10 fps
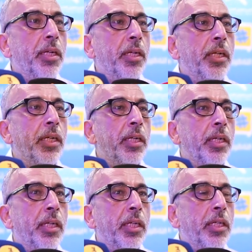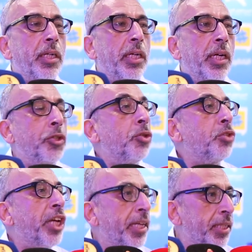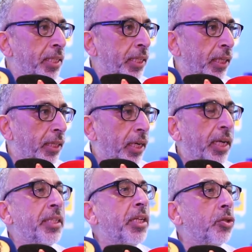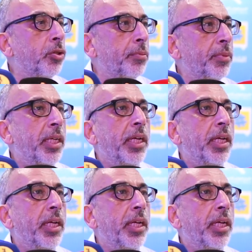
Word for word: آه، عندهم جاهزيه انهم